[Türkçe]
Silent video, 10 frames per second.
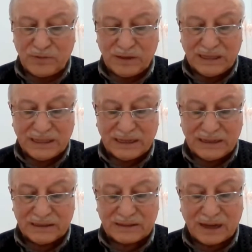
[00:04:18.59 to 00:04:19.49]

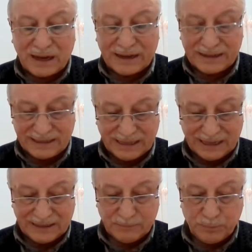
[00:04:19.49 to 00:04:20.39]
fiillerini tahrik eden